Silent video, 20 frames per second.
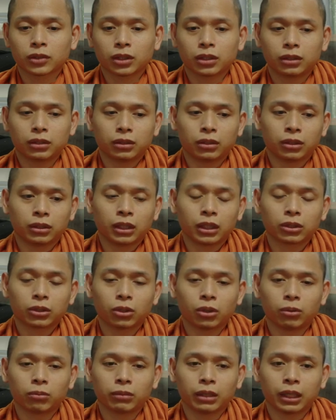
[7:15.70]
rồi thế
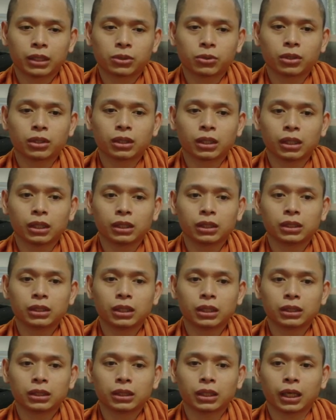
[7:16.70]
tôn lại suy nghĩ
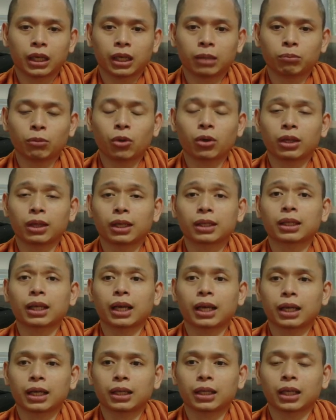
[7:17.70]
đến ngài mốt Lá ná
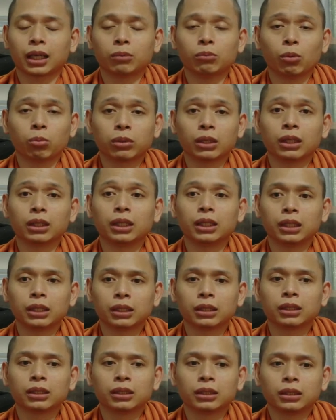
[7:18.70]
là ngài mục điện
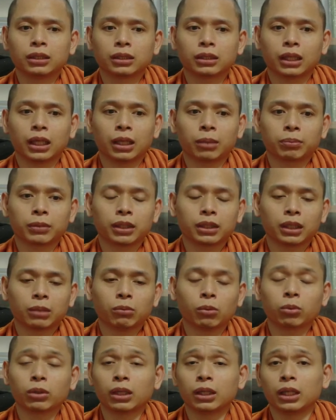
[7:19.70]
liên ngay lập tức ngài
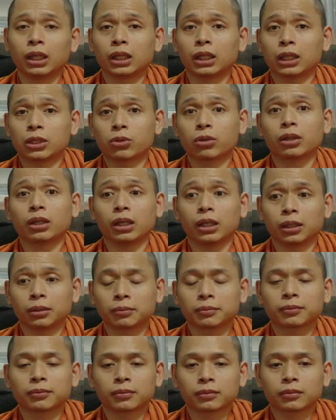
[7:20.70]
mục điện liên là xuất hiện
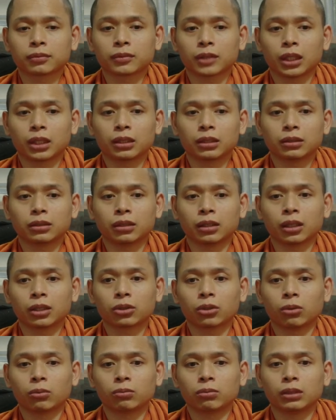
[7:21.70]
đó rồi thế
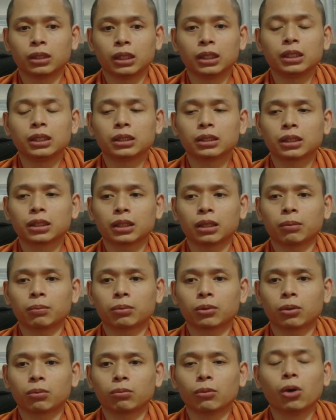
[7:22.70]
tôn nghĩ tức là
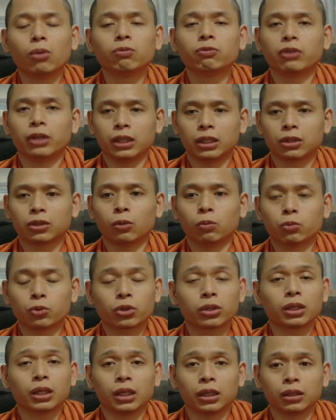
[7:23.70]
có bốn vị cùng
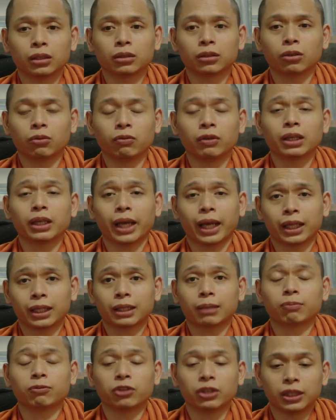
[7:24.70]
xuất hiện cùng với ngài là
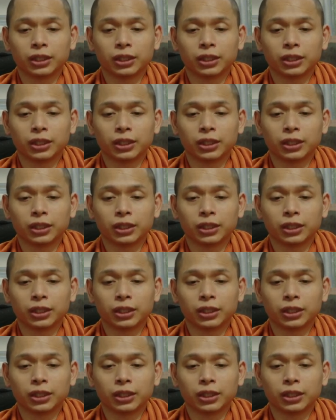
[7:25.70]
năm vị